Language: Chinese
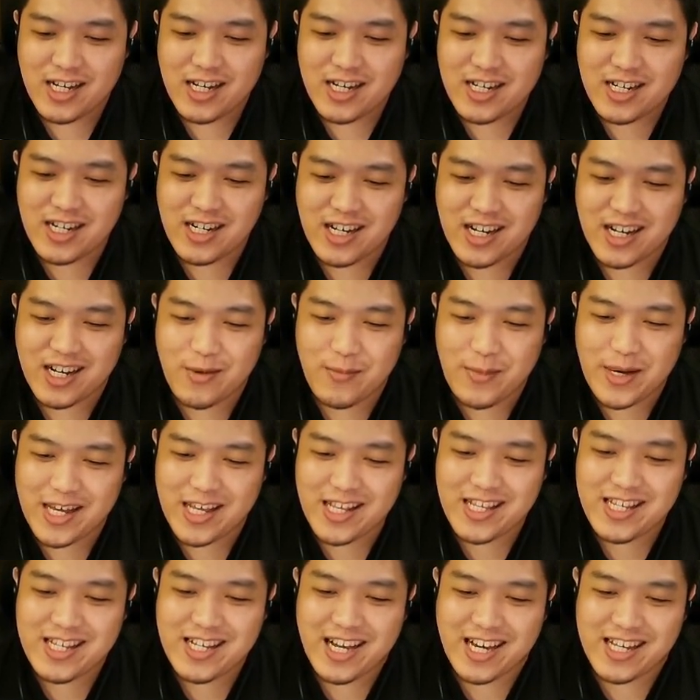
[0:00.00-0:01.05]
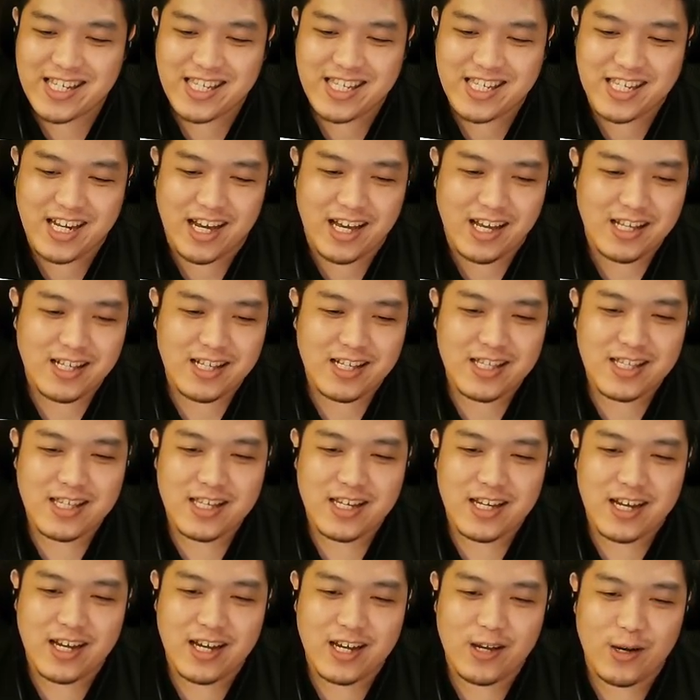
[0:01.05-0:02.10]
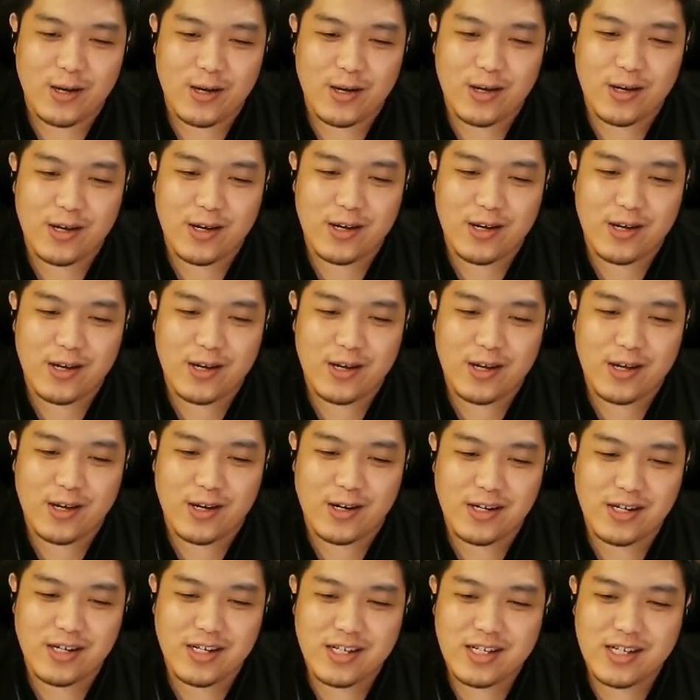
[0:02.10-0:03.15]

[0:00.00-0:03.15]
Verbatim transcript: 哥哥们，干死他！哎呦呦呦呦！